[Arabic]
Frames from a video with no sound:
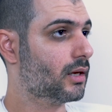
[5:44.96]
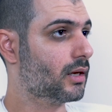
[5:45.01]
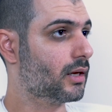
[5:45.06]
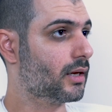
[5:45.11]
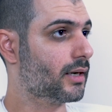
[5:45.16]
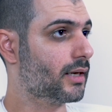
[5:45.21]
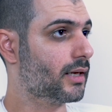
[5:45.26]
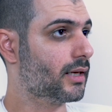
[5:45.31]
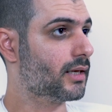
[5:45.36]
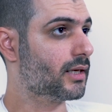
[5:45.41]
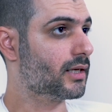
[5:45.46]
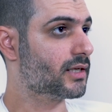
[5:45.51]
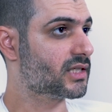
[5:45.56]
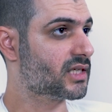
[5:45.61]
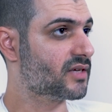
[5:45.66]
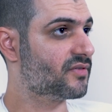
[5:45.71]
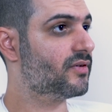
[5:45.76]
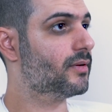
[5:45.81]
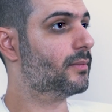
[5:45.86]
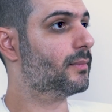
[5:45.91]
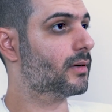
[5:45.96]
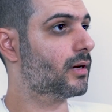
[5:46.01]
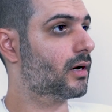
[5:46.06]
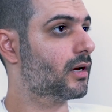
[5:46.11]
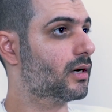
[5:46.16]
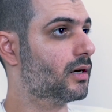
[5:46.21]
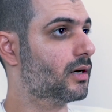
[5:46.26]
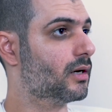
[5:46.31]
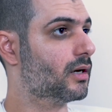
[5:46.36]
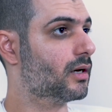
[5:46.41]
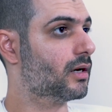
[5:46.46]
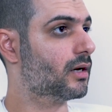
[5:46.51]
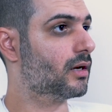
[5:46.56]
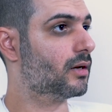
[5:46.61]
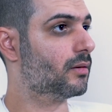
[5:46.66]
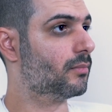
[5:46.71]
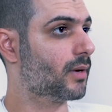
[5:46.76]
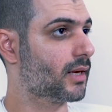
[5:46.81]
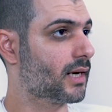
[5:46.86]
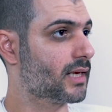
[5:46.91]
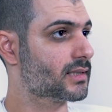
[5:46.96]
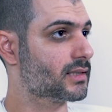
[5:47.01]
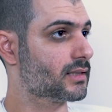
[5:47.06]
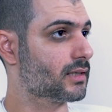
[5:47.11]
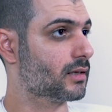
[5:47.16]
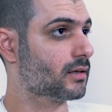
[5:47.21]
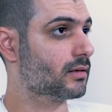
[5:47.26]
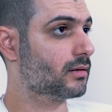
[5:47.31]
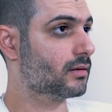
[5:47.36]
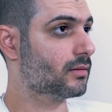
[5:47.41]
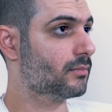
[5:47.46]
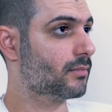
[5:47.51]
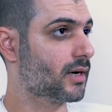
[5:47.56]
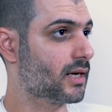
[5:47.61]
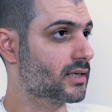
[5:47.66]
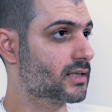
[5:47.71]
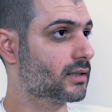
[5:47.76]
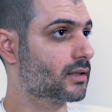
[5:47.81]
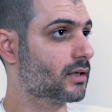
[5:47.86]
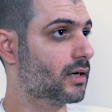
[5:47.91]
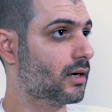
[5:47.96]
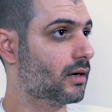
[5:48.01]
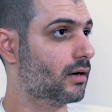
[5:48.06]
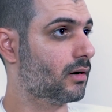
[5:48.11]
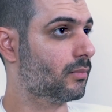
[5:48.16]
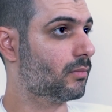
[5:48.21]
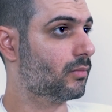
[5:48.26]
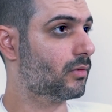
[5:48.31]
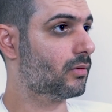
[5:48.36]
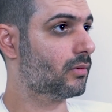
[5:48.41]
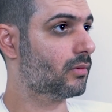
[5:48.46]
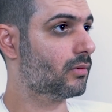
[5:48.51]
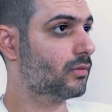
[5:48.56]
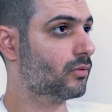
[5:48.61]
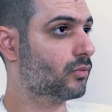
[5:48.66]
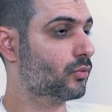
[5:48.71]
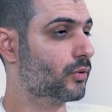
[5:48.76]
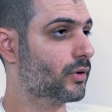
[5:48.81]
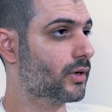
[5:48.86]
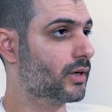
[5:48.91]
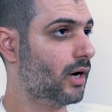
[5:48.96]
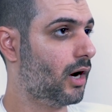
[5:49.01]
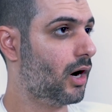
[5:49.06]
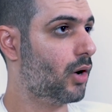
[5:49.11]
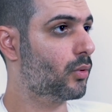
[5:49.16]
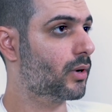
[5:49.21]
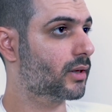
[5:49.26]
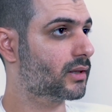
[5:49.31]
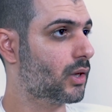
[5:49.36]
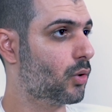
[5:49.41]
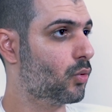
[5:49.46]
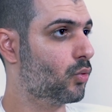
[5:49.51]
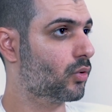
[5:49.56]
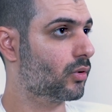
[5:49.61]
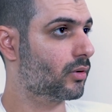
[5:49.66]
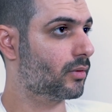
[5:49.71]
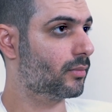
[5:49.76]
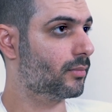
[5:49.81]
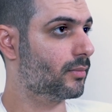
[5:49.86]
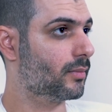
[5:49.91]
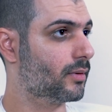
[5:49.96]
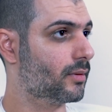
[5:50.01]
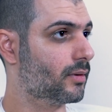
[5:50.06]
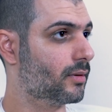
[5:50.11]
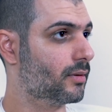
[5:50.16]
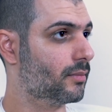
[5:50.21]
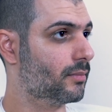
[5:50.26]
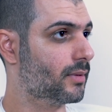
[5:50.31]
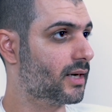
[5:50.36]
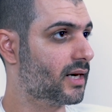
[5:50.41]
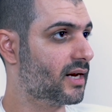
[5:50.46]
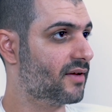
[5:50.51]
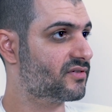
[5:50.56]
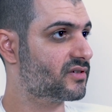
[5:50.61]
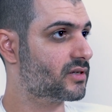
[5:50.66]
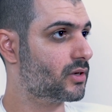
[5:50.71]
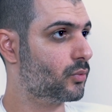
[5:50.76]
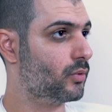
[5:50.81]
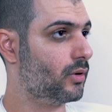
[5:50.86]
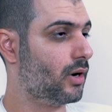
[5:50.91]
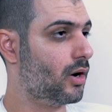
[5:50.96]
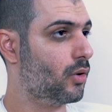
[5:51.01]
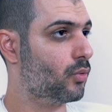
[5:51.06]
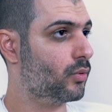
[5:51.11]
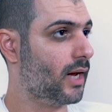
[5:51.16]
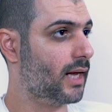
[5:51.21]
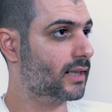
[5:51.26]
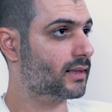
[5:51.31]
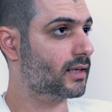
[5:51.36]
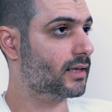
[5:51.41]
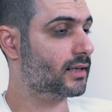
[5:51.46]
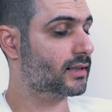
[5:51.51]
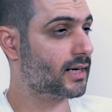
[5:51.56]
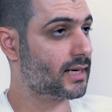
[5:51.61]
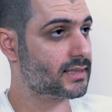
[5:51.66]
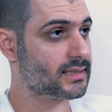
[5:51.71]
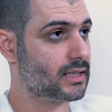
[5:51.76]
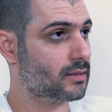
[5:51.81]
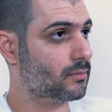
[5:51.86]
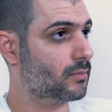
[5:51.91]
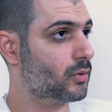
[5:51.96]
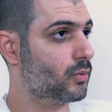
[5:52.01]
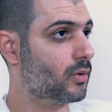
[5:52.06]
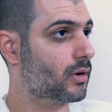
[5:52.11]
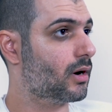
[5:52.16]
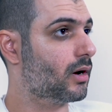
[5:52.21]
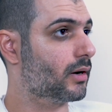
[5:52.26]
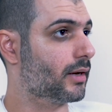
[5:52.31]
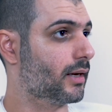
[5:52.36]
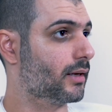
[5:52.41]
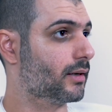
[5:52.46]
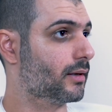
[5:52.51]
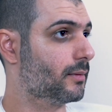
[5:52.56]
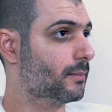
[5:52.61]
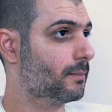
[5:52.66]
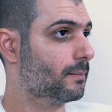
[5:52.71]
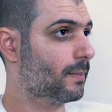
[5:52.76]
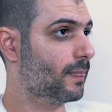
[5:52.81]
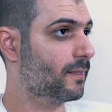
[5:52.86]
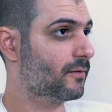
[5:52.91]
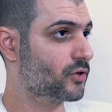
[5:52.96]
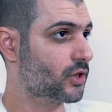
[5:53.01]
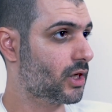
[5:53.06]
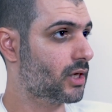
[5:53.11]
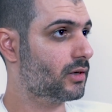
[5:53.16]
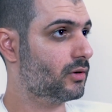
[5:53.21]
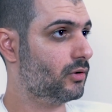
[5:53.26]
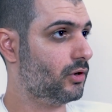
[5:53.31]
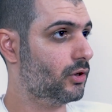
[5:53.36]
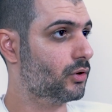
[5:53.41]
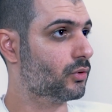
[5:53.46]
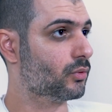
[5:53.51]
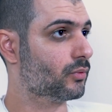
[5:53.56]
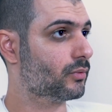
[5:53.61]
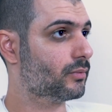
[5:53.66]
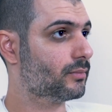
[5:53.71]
يعني يستفيد من هالمنصه منصه الالعاب ويحاول يطور من نفسه ويحاول حتى يترزق من وراه يعني شيء حلو